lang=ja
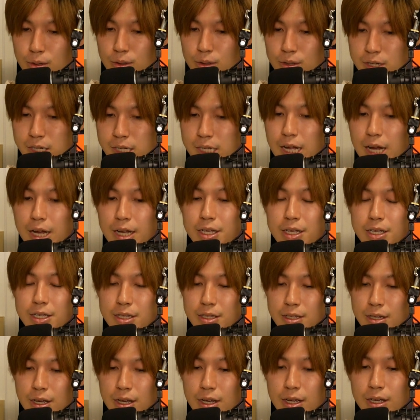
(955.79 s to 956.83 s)
時代で
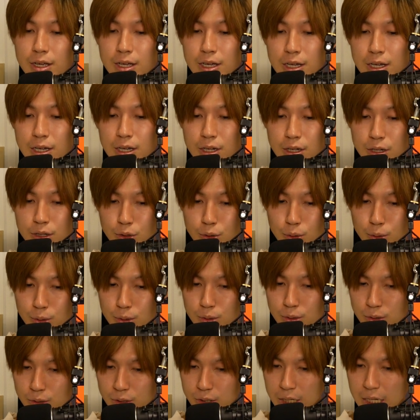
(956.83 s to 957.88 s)
すねどう
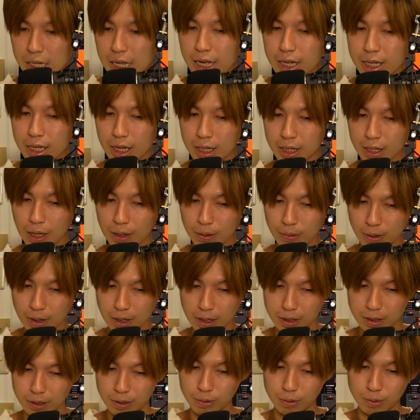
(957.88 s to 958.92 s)
いう時代だったの
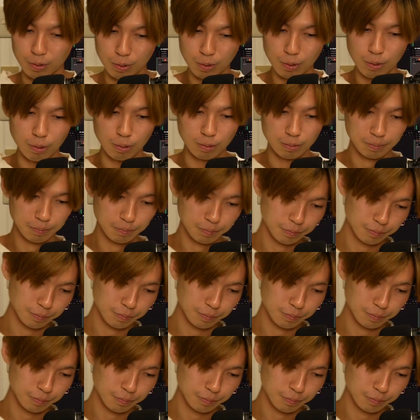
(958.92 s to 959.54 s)
かっていうと